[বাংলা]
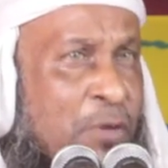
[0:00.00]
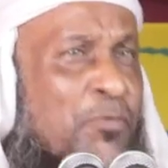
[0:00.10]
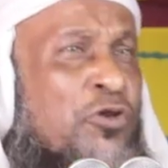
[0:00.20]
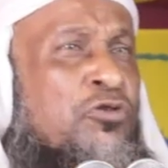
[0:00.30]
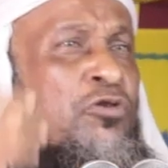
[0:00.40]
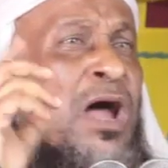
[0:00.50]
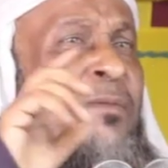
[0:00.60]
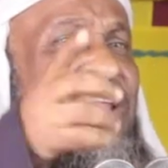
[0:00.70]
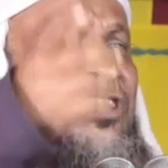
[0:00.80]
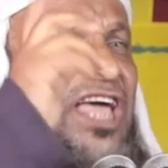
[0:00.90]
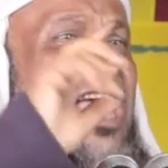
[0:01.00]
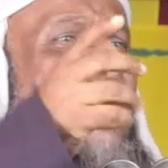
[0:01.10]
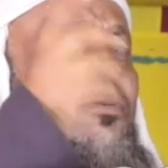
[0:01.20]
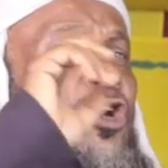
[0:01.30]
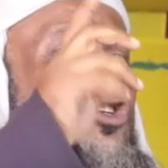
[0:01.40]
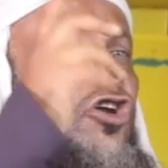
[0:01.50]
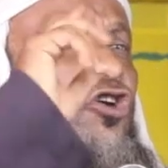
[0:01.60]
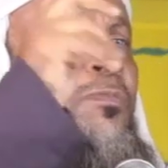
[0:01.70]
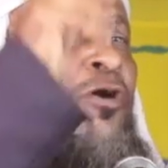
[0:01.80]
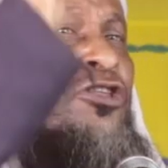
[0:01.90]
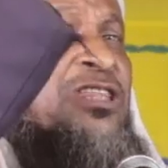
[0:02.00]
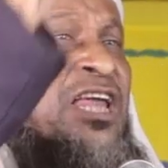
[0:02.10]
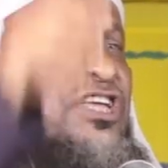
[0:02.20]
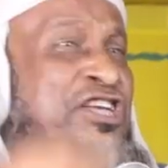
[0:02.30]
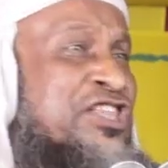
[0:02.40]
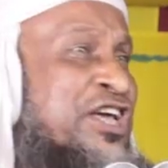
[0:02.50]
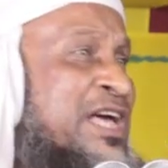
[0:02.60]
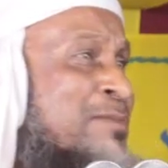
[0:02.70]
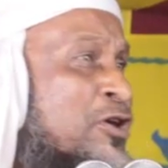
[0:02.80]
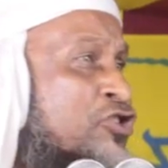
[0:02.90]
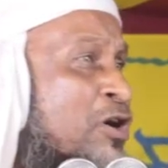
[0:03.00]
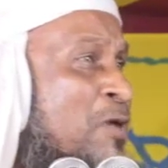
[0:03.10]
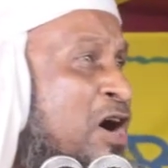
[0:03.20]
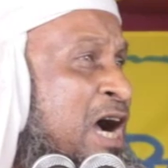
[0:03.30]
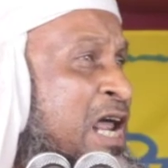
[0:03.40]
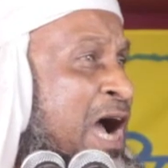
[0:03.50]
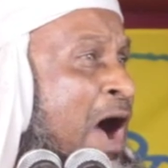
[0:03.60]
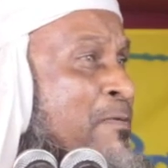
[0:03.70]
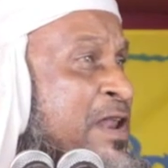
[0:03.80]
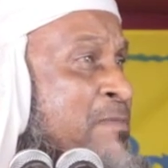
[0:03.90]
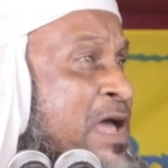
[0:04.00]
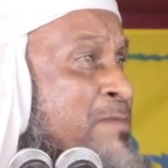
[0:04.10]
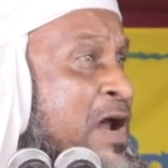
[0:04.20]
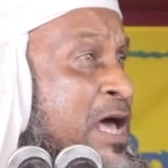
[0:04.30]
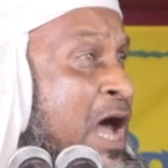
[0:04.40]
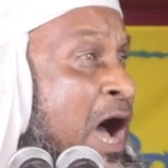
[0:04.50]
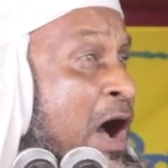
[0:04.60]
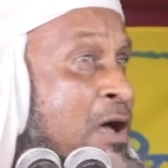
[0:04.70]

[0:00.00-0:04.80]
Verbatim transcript: বন্ধুরা আমার তেইশ বছর অনুবত্তের জিন্দিগির মধ্যে মক্কার কাফের বেইমানেরা